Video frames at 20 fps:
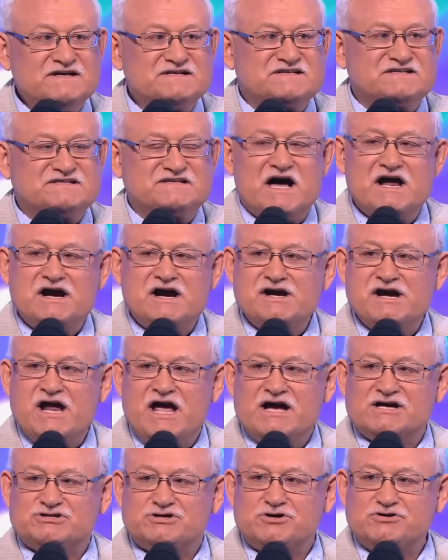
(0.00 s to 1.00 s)

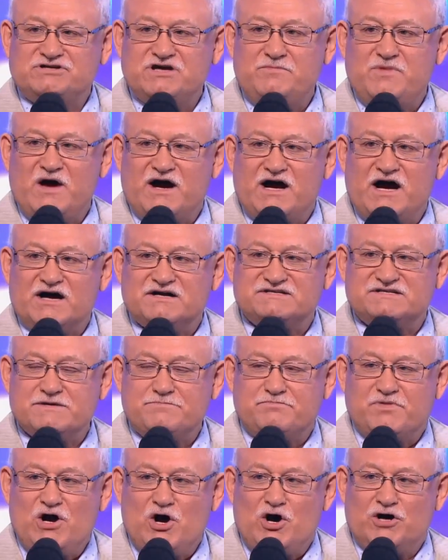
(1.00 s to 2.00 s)
зарежу тебя, как
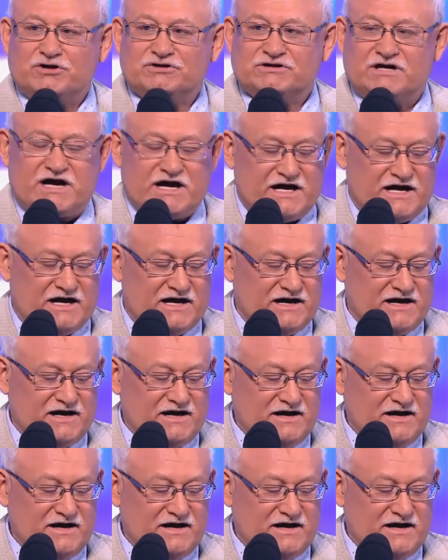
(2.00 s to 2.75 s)
цыпленка.